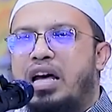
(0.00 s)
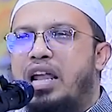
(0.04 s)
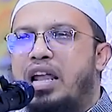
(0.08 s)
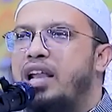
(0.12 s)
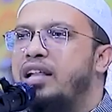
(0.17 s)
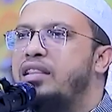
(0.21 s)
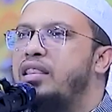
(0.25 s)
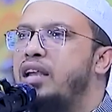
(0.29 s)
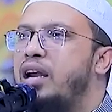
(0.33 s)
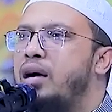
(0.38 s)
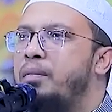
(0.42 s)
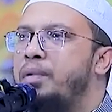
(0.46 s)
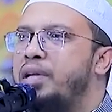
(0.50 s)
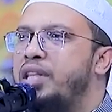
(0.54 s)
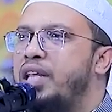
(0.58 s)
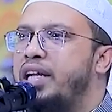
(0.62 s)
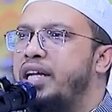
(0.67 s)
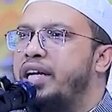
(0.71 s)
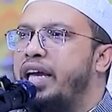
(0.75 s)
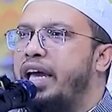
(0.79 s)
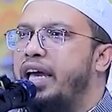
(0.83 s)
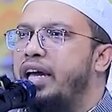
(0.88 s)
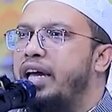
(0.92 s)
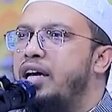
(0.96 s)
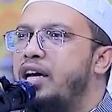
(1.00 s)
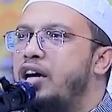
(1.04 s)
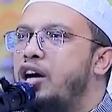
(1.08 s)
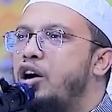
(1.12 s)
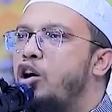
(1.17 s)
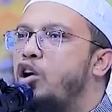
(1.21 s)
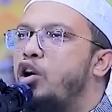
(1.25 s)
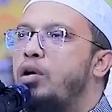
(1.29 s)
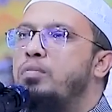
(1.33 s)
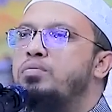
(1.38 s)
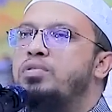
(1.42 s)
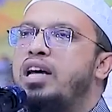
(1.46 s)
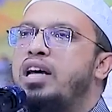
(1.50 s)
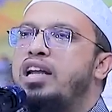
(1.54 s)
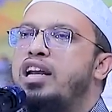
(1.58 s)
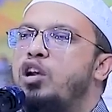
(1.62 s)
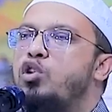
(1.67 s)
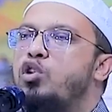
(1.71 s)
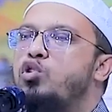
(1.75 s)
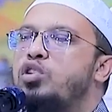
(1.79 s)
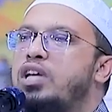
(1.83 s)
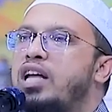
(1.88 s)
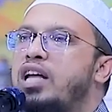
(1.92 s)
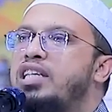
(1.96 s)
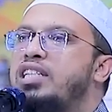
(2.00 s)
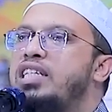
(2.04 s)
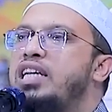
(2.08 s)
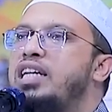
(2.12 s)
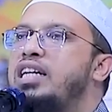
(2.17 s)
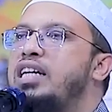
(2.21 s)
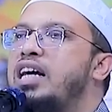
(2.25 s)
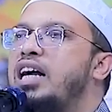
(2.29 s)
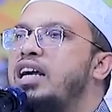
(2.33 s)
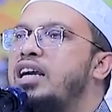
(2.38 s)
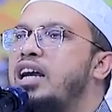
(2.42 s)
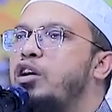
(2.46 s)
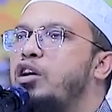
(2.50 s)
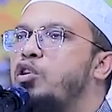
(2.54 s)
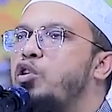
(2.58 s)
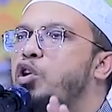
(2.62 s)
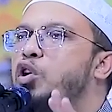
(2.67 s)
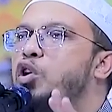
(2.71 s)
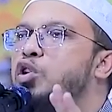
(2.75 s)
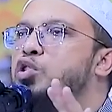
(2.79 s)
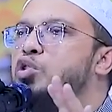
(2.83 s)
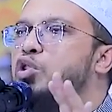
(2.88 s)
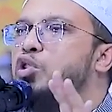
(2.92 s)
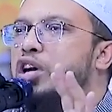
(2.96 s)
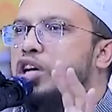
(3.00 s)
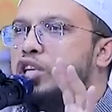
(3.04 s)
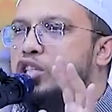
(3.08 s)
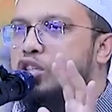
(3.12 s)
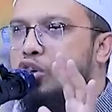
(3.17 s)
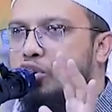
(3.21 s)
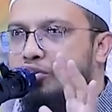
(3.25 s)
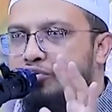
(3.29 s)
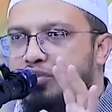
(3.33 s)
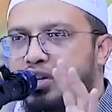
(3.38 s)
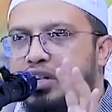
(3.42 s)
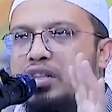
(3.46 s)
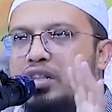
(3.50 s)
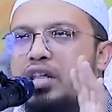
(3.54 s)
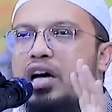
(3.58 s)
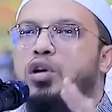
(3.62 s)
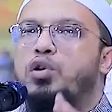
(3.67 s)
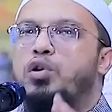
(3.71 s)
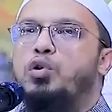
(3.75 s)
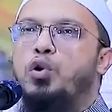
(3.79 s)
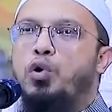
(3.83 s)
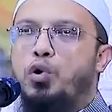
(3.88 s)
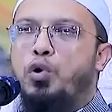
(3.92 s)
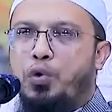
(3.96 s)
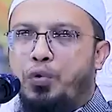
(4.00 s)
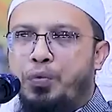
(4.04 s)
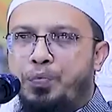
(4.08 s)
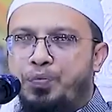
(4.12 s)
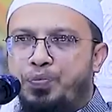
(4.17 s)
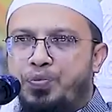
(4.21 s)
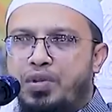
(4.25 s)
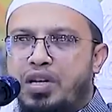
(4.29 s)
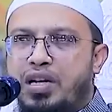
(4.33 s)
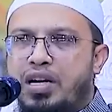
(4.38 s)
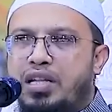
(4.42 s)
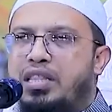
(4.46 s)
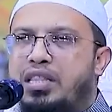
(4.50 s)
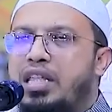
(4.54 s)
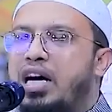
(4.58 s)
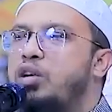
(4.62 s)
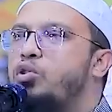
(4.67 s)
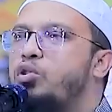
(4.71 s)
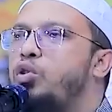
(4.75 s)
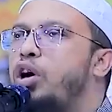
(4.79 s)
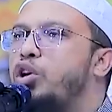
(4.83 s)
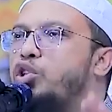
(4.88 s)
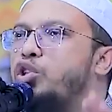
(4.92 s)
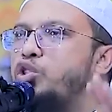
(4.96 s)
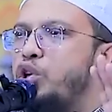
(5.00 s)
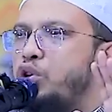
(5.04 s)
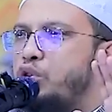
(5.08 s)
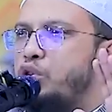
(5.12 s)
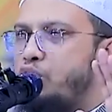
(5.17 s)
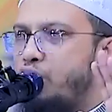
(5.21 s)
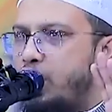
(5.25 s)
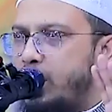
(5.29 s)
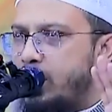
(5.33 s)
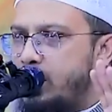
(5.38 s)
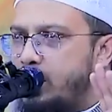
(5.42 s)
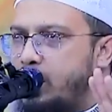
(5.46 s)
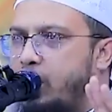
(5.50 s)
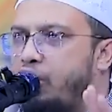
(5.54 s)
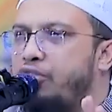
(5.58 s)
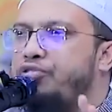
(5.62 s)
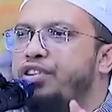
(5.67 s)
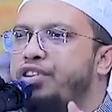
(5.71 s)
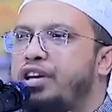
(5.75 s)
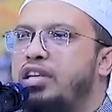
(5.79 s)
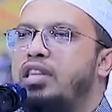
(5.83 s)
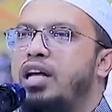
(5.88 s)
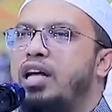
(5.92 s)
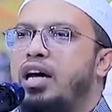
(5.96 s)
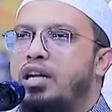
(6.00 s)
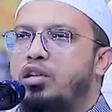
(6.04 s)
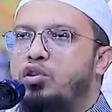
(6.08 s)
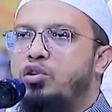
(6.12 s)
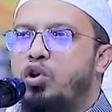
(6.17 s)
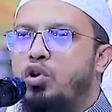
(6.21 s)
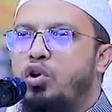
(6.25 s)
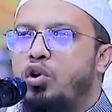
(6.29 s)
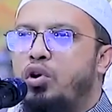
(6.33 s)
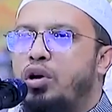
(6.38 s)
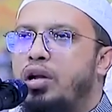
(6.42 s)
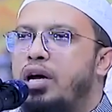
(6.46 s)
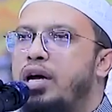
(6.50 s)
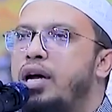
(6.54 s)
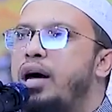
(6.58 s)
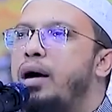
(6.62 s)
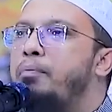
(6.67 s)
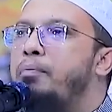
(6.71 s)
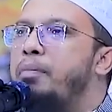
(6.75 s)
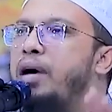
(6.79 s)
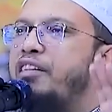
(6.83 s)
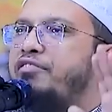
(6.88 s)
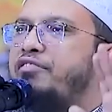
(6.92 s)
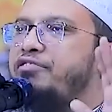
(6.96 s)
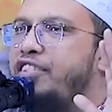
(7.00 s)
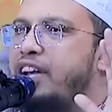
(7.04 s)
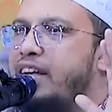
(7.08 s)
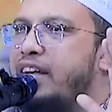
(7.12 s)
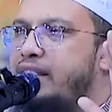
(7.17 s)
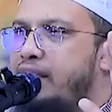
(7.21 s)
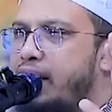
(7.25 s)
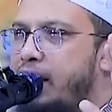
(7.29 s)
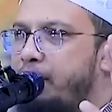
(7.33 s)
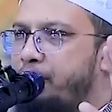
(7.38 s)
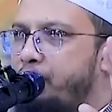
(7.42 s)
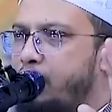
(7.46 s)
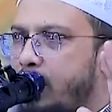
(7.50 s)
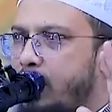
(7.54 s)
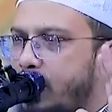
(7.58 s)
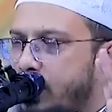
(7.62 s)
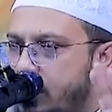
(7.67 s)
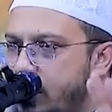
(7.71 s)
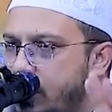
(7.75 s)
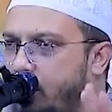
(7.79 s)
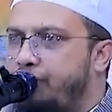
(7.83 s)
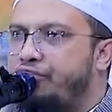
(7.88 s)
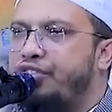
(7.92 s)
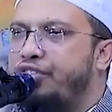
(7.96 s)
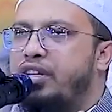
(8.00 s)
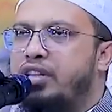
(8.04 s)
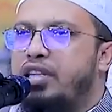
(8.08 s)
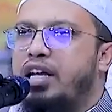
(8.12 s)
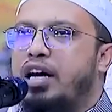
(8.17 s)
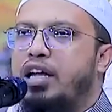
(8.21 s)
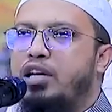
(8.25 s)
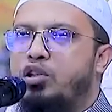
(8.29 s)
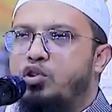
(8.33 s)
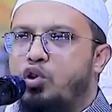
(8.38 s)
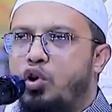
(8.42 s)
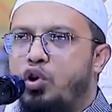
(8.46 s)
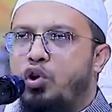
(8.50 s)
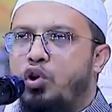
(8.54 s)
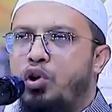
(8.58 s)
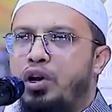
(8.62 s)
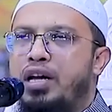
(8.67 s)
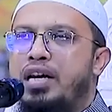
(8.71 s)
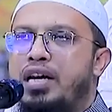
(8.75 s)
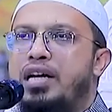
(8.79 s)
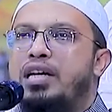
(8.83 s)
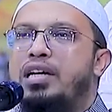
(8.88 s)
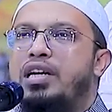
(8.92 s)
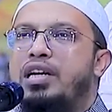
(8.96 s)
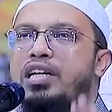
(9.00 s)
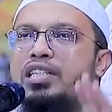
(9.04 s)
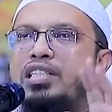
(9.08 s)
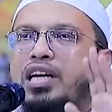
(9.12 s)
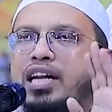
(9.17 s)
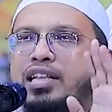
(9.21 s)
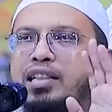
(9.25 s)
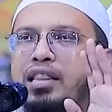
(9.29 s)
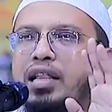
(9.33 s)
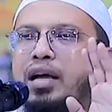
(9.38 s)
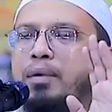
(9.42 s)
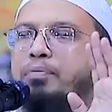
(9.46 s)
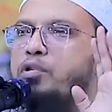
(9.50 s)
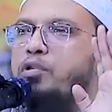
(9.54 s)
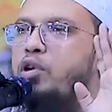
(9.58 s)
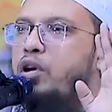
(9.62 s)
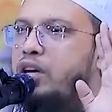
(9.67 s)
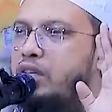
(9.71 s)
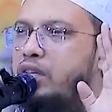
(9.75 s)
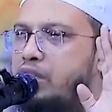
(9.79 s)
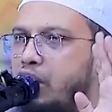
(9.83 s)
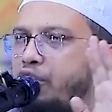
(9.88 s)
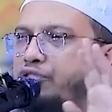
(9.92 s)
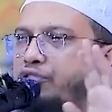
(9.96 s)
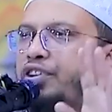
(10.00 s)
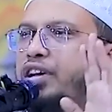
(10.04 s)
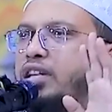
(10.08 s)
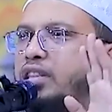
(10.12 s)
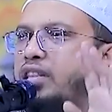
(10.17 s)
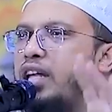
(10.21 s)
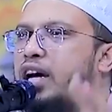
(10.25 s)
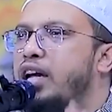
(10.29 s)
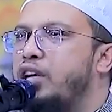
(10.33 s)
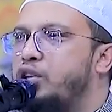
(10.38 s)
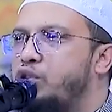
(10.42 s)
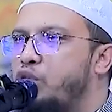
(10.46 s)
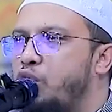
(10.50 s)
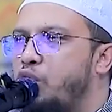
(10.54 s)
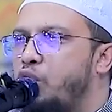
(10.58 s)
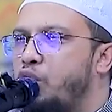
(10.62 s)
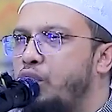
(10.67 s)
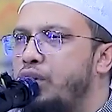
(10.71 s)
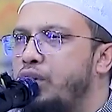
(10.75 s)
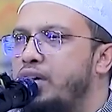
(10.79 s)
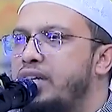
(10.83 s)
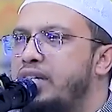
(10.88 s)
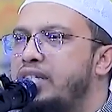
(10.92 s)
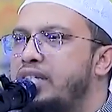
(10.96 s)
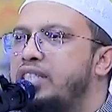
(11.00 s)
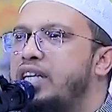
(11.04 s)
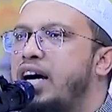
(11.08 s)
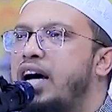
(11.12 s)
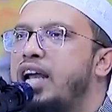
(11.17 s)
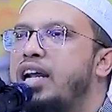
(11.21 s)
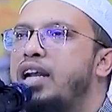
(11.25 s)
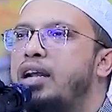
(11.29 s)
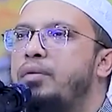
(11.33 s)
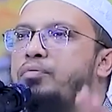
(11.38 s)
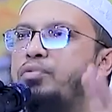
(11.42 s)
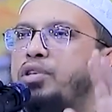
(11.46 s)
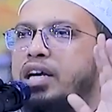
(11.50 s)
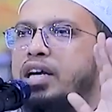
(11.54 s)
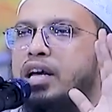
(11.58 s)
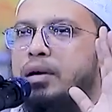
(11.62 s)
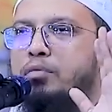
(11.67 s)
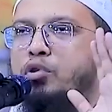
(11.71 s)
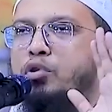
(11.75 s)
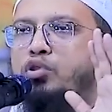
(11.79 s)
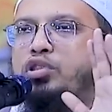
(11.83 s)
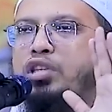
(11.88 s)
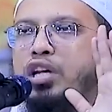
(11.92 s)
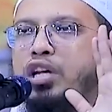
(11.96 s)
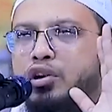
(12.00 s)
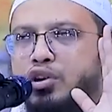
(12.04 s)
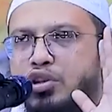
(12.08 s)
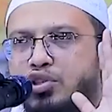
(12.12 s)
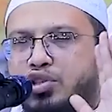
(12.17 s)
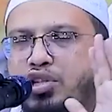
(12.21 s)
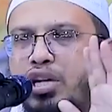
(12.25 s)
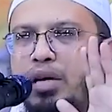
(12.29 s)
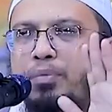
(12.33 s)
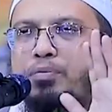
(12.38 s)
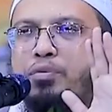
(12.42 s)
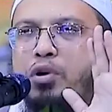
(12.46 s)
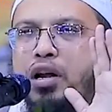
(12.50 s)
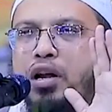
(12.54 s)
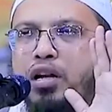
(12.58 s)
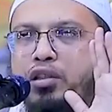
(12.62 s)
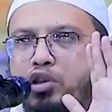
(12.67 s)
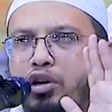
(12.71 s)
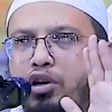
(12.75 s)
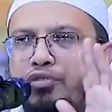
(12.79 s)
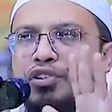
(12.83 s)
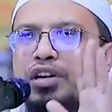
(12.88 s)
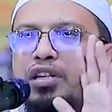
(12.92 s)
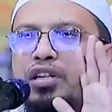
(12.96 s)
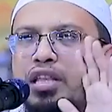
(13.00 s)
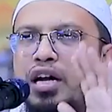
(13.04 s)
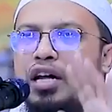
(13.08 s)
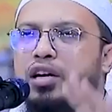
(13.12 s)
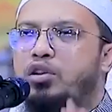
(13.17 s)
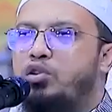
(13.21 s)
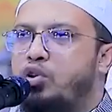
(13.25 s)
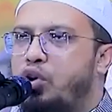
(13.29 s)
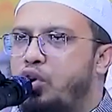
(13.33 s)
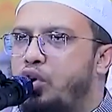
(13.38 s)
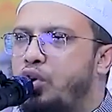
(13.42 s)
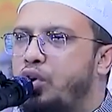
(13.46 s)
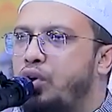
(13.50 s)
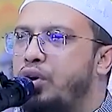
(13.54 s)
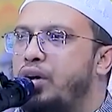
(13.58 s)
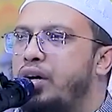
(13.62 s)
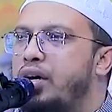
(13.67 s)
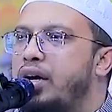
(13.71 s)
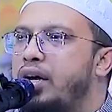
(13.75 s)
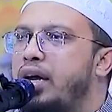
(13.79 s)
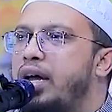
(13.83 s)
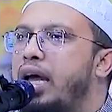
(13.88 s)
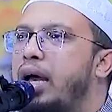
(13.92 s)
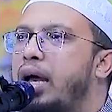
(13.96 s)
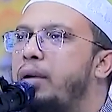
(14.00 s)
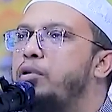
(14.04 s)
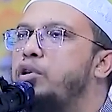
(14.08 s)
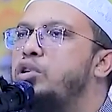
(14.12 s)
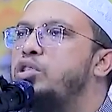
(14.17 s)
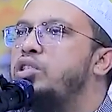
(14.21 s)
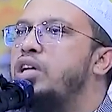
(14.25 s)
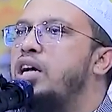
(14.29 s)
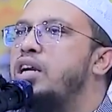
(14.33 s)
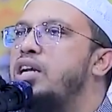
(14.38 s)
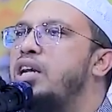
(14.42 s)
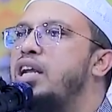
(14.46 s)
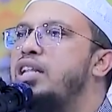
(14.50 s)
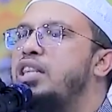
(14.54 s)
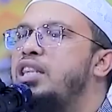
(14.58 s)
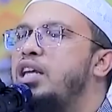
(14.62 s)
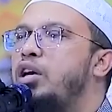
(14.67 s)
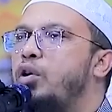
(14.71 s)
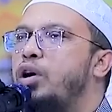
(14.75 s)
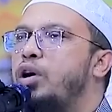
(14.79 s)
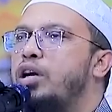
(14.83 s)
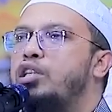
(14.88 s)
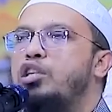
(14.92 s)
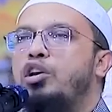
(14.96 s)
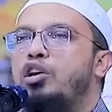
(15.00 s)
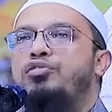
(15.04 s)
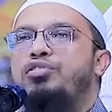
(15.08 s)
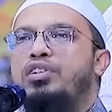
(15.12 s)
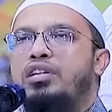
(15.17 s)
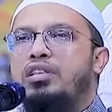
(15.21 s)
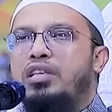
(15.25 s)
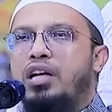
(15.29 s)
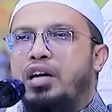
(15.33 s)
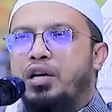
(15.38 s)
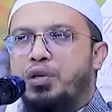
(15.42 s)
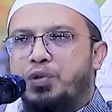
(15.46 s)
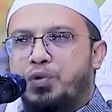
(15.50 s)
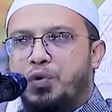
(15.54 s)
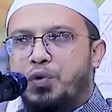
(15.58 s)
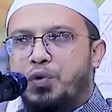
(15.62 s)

আল্লাহ তালা আমাদেরকে রমজানের রোজার শিক্ষাটা গ্রহণ করার তৌফিক দান করুন তাকু অর্জন করার তৌফিক দান করুন মাগফেরাত লাভ করার তৌফিক দান করুন নাজাত লাভ করার তৌফিক দান করুন জাহান্নাম থেকে মুক্তির নসিব করার তৌফিক দান করুন এবং জান্নাতি হওয়ার তৌফিক দান